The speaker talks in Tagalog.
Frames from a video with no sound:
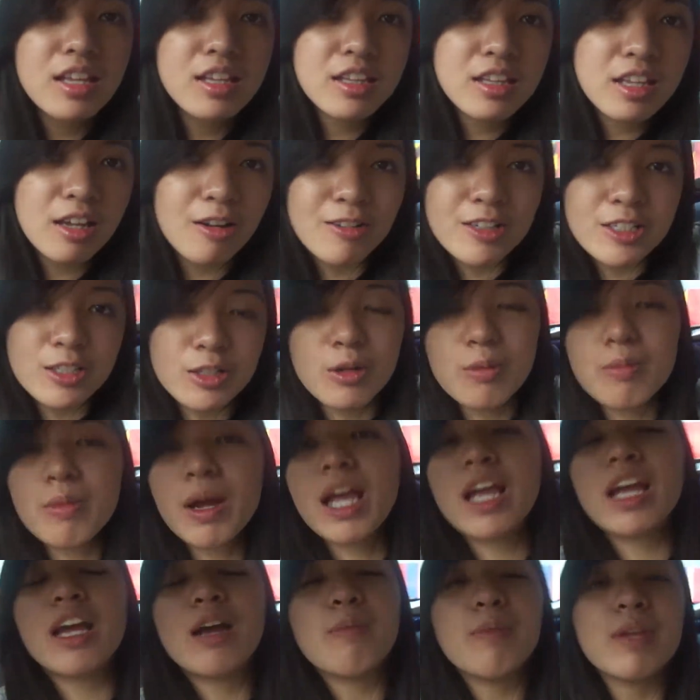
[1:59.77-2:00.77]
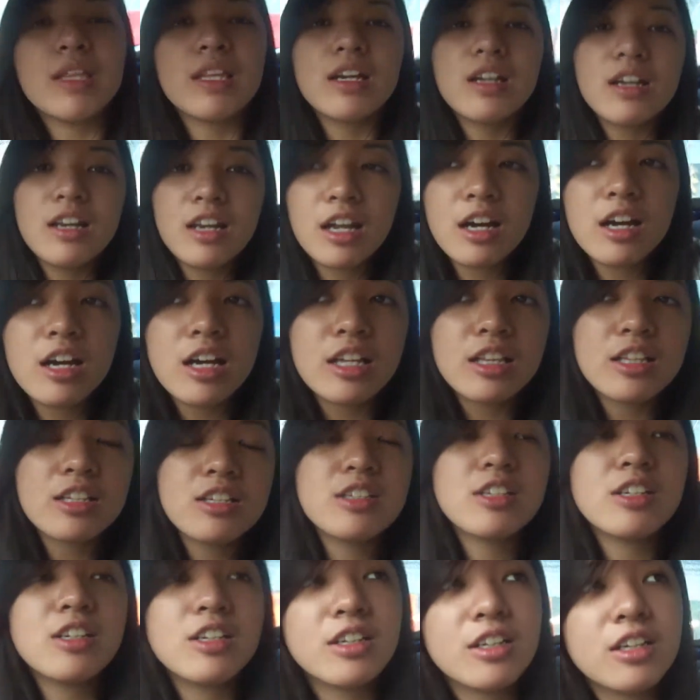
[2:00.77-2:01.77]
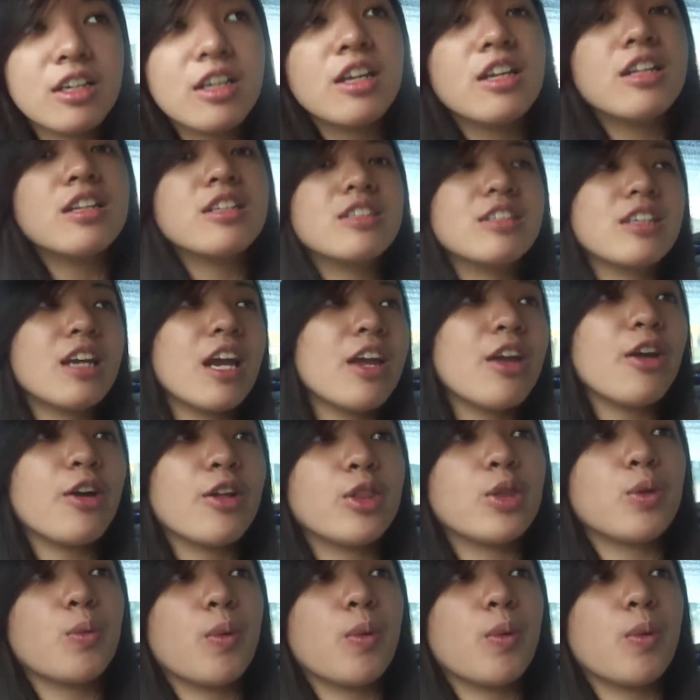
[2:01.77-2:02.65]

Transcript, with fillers: 11. Tapos, kumain kami ng lunch. So, ngayon,